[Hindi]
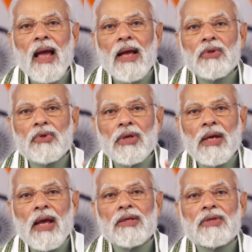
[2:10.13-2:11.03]
ऐसी
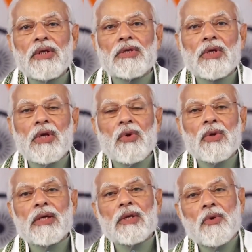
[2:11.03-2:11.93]
ऐसी ट्रेनों
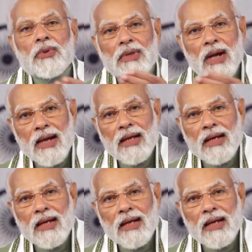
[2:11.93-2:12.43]
की घोषणा